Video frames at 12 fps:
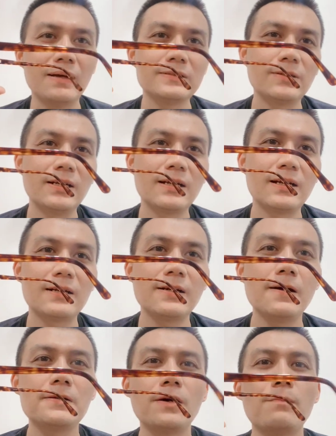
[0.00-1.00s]
cho nên là rất
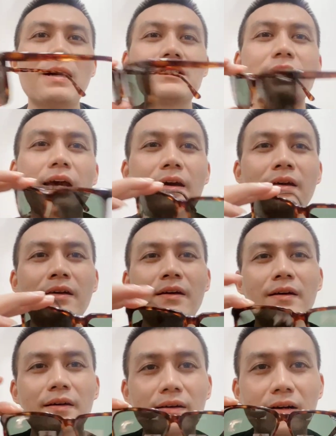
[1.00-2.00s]
là nhiều bạn trẻ
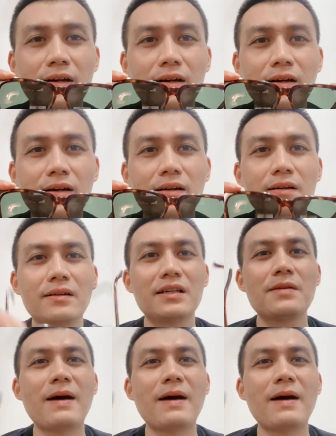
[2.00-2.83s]
khi